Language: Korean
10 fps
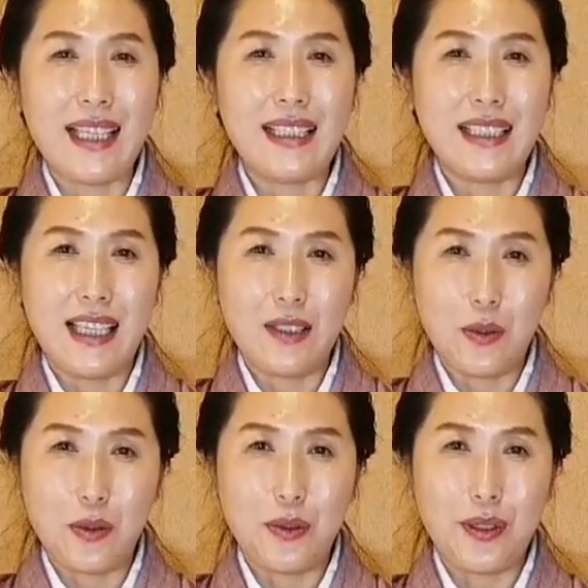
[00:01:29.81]

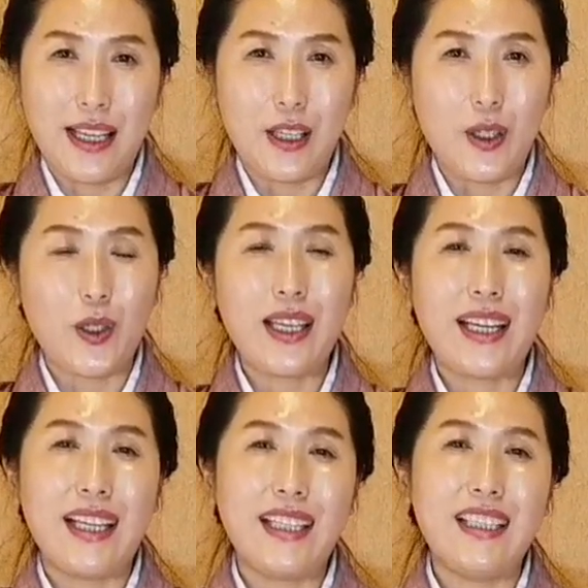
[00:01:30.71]
다사들의 종류가
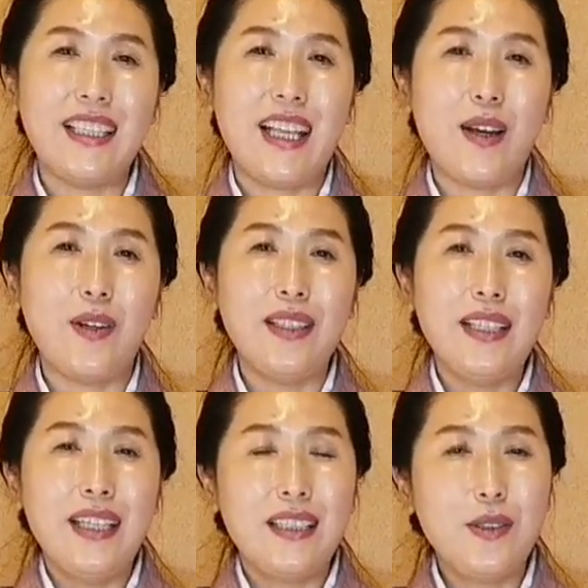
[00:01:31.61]
여러 개가 있는데요.